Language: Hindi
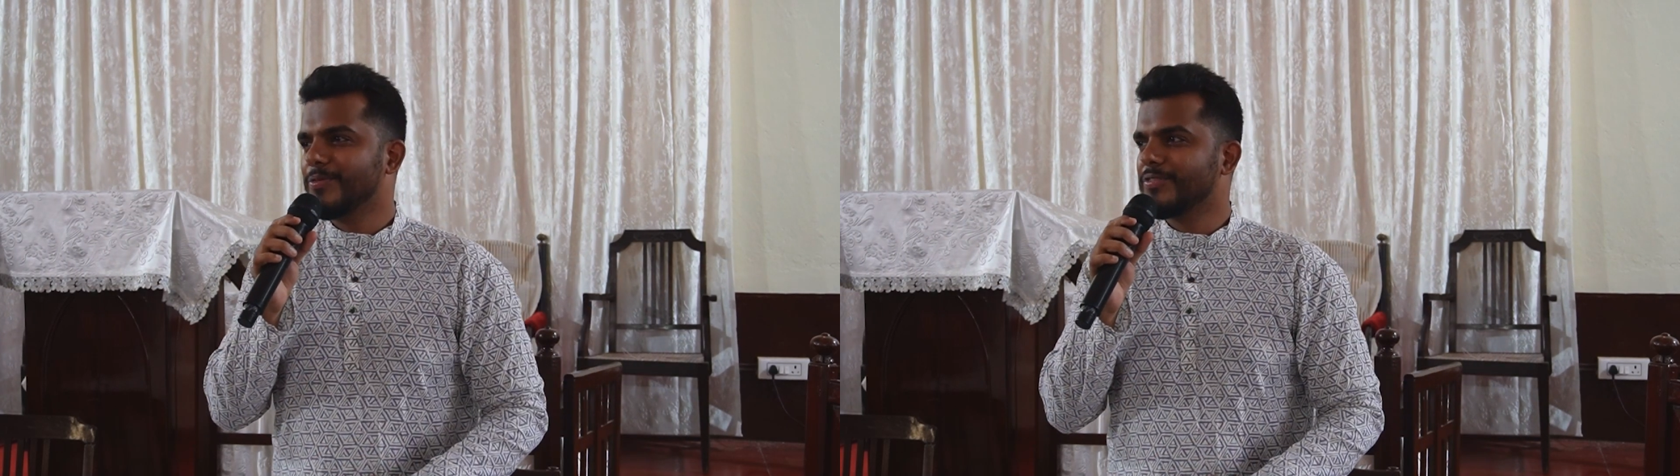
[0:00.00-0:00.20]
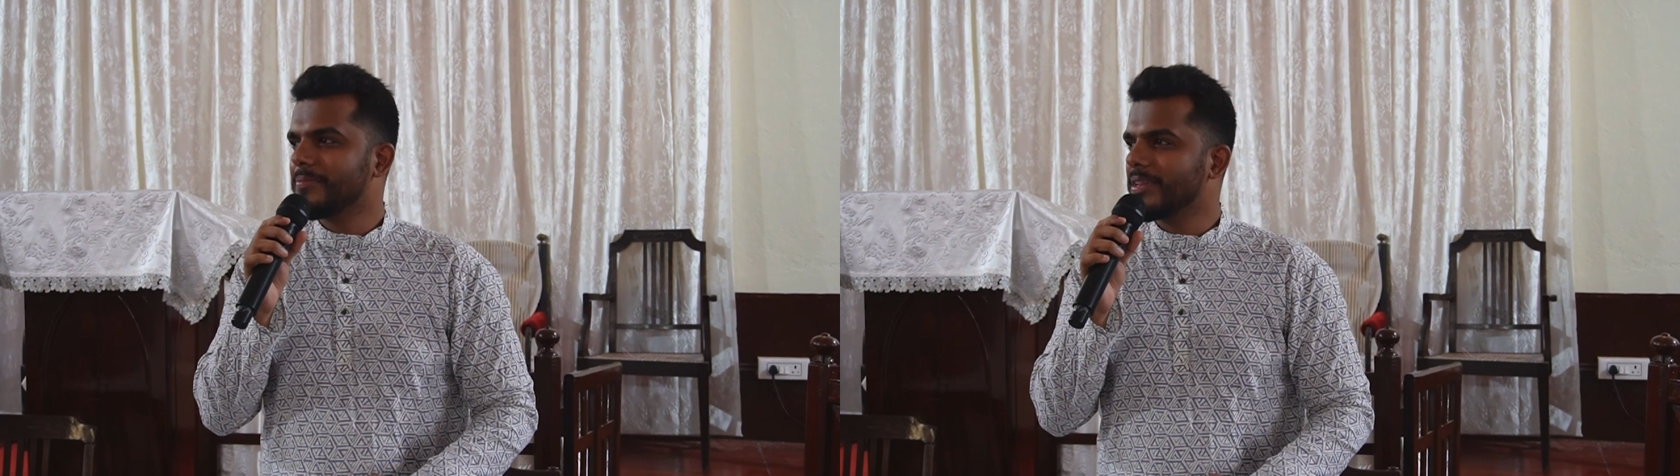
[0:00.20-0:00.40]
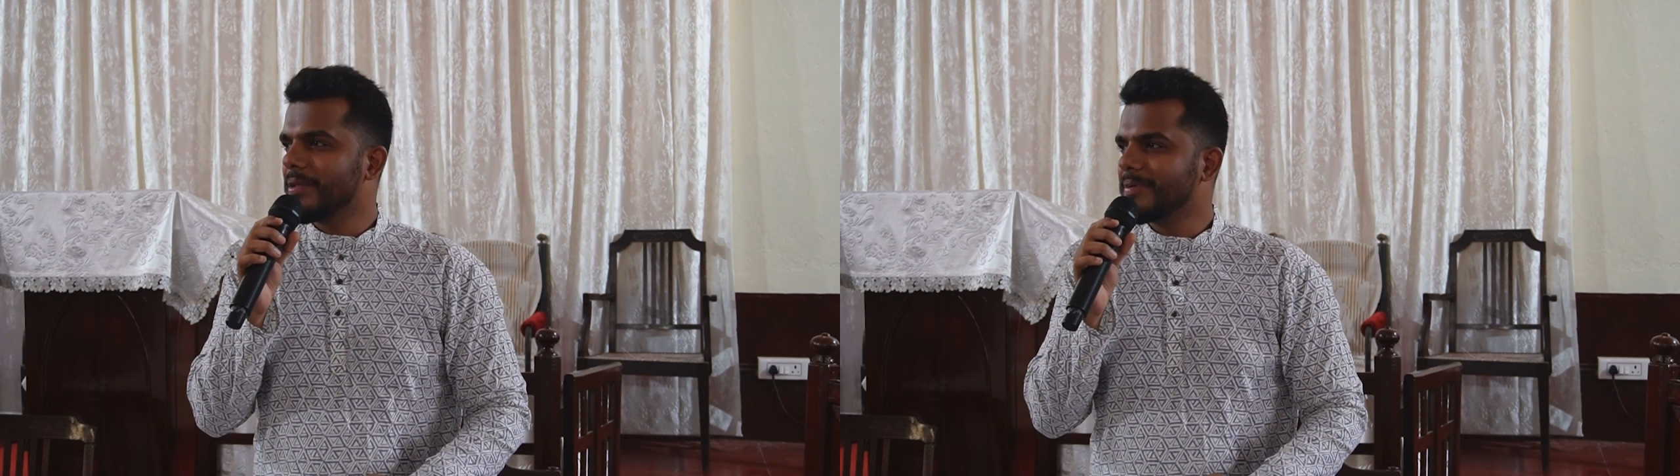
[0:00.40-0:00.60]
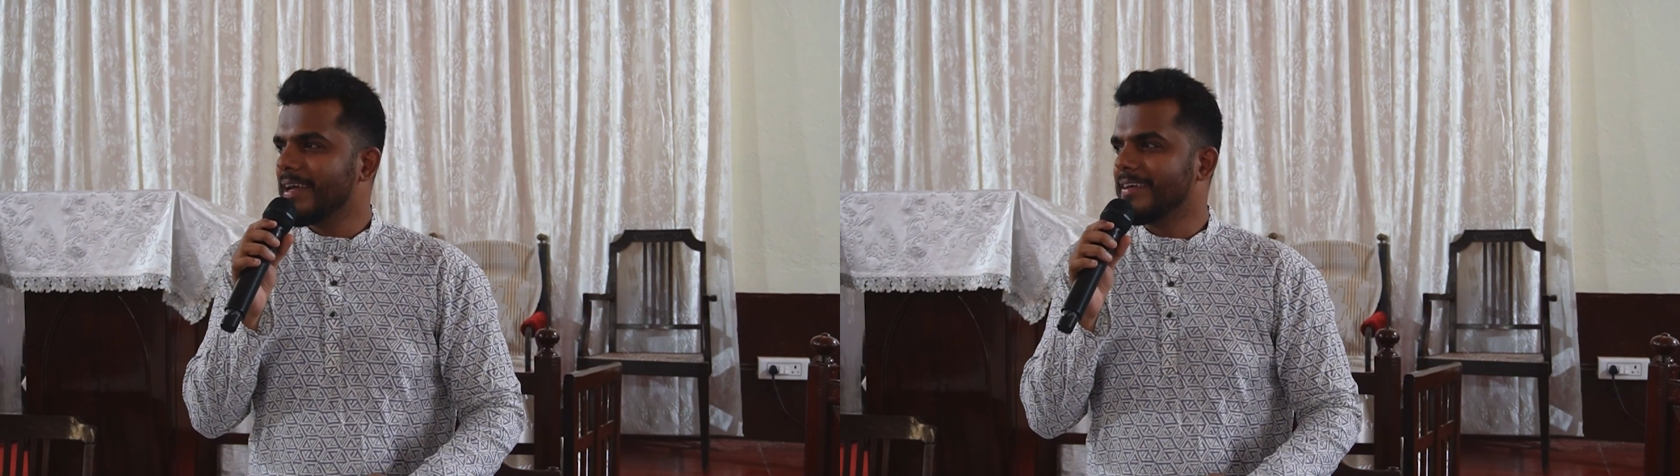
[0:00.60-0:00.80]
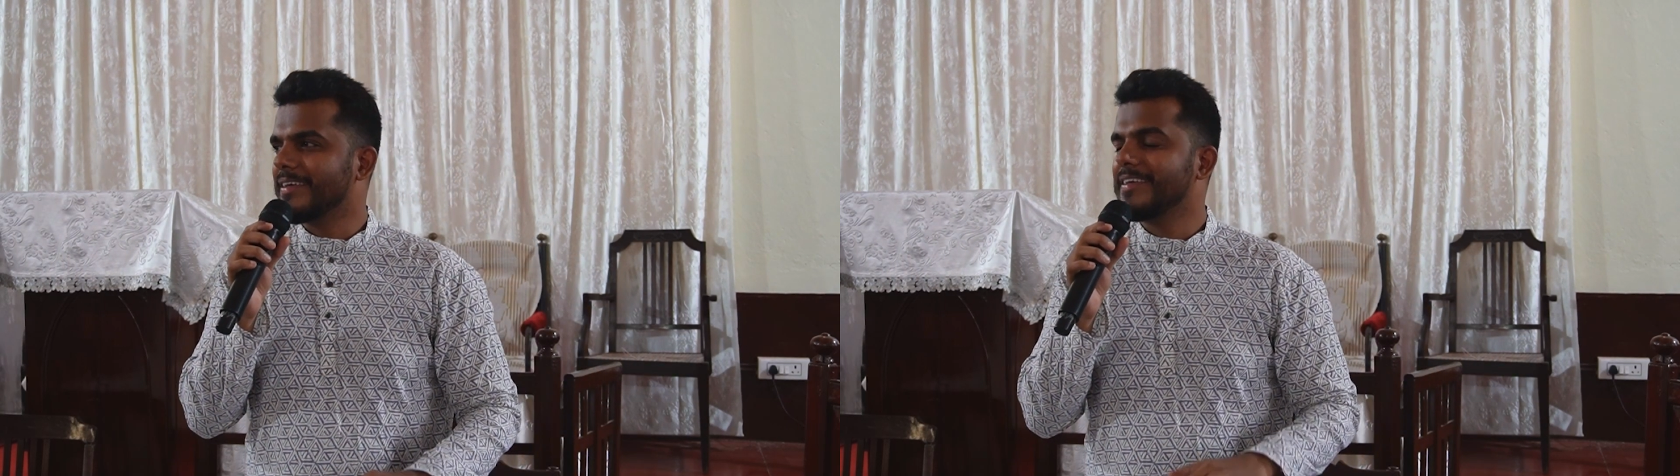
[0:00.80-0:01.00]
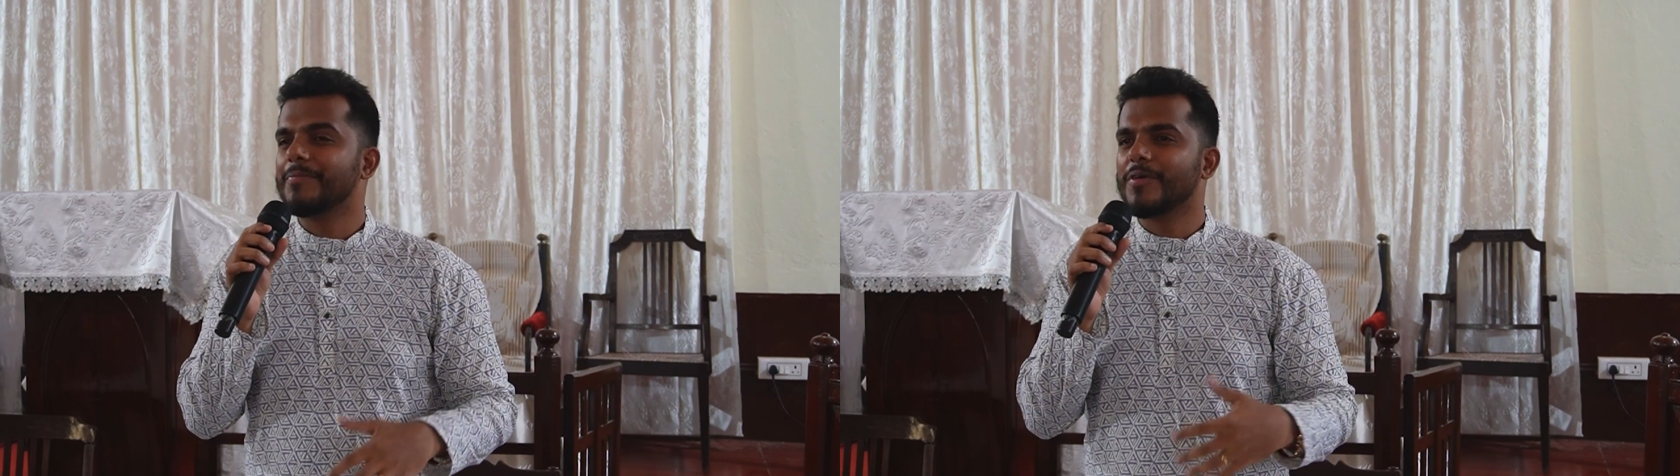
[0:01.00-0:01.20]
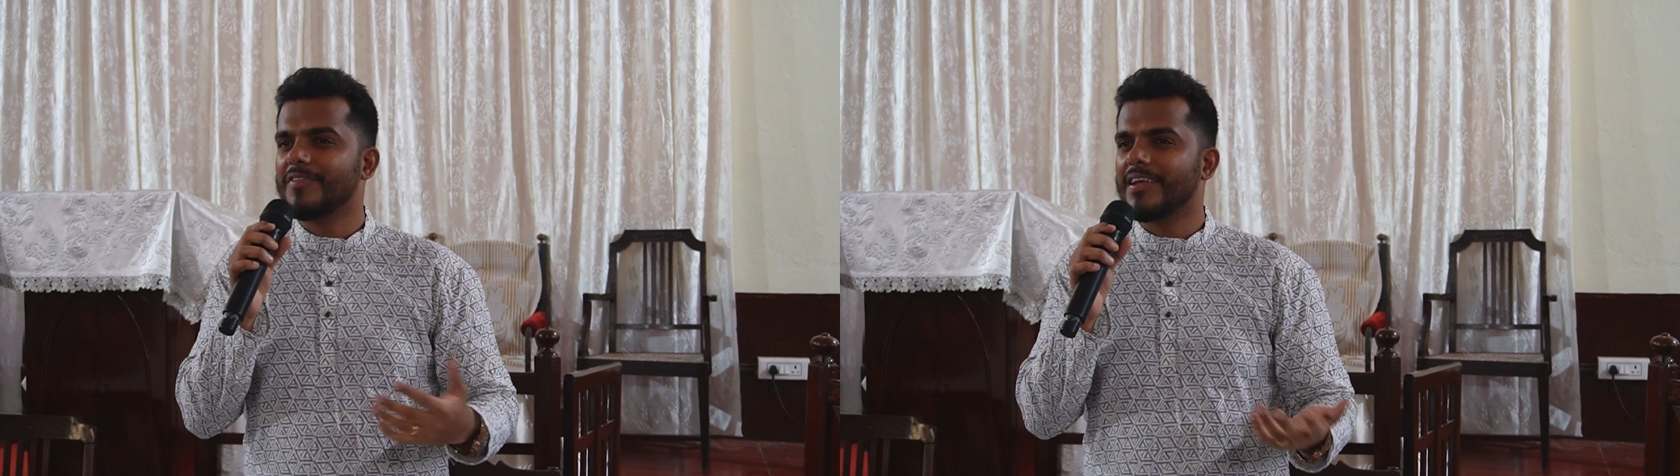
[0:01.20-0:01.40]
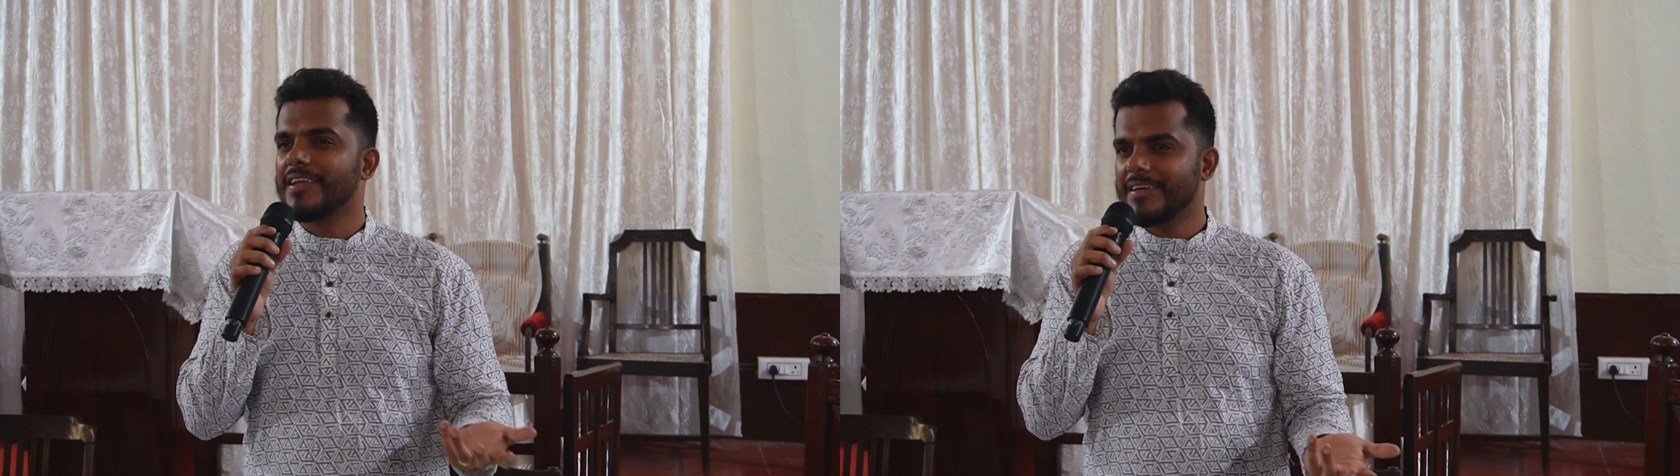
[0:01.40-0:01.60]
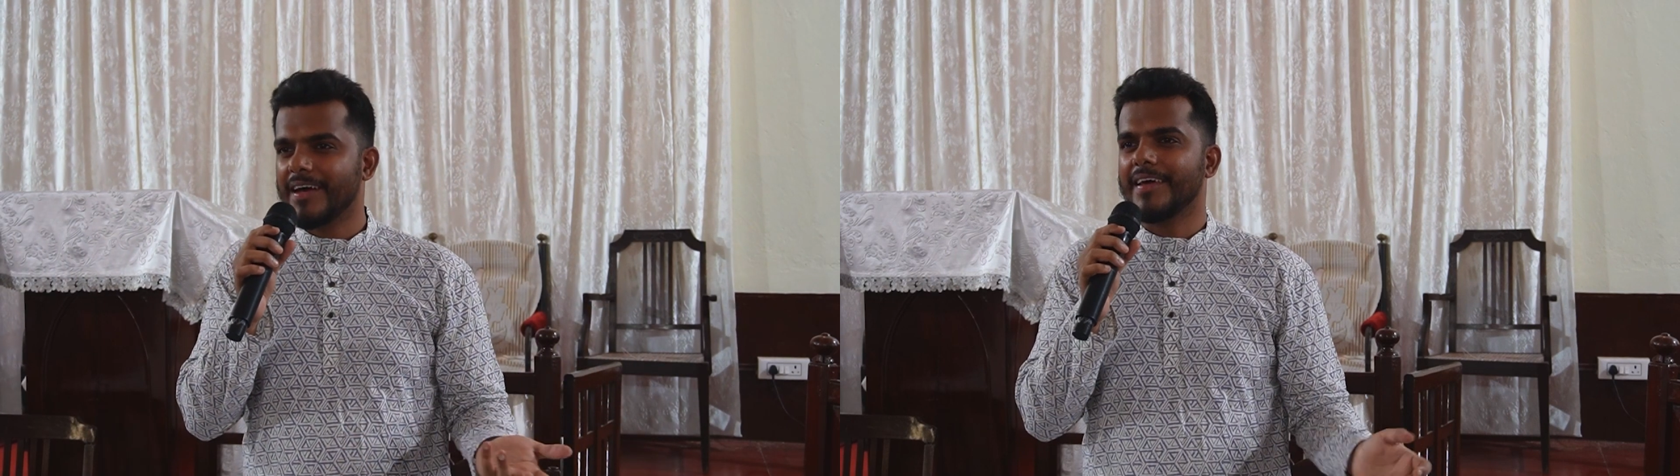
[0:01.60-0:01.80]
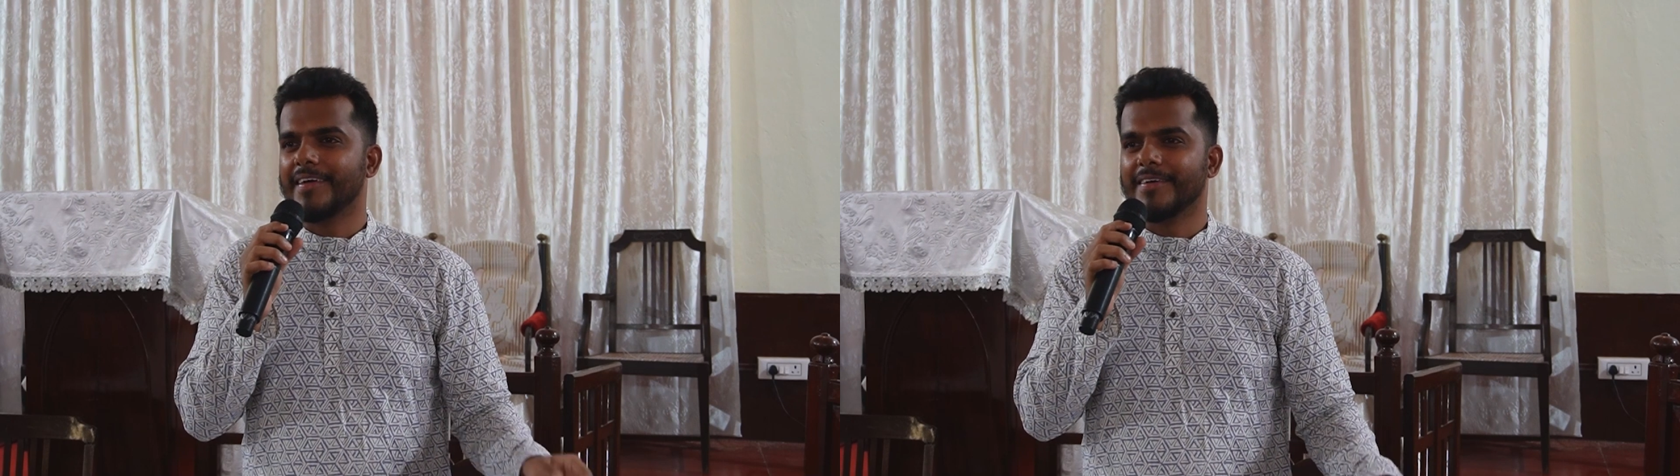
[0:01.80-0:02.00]
उसका मतलब क्या है कि आपको फल नहीं
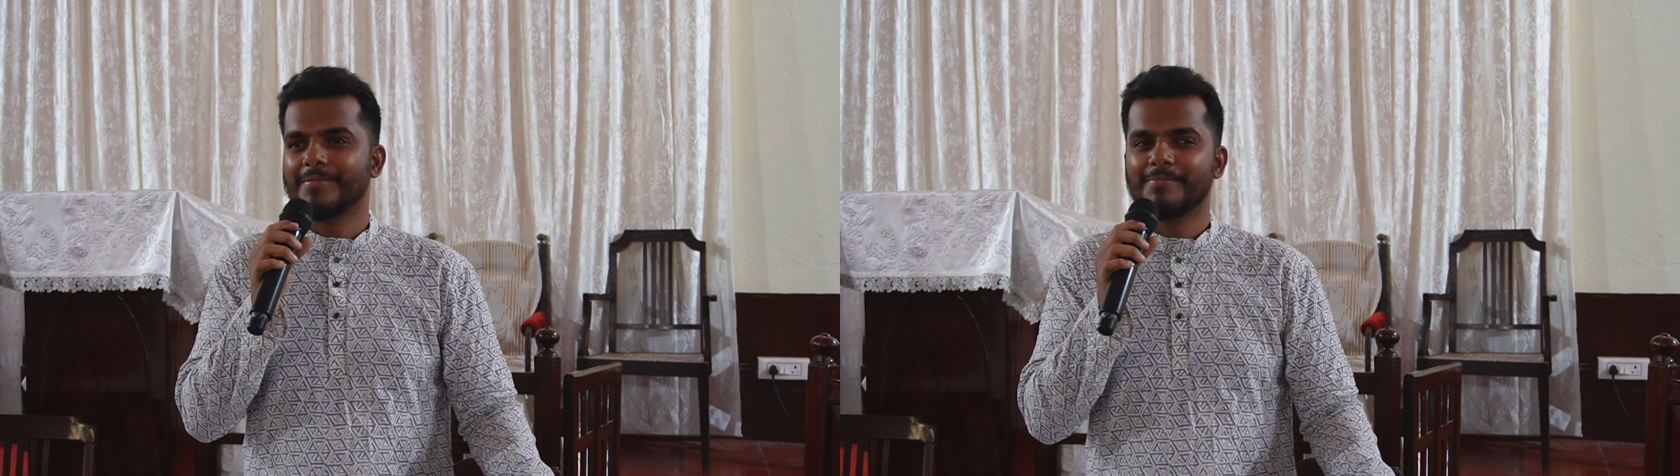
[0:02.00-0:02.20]
खाना है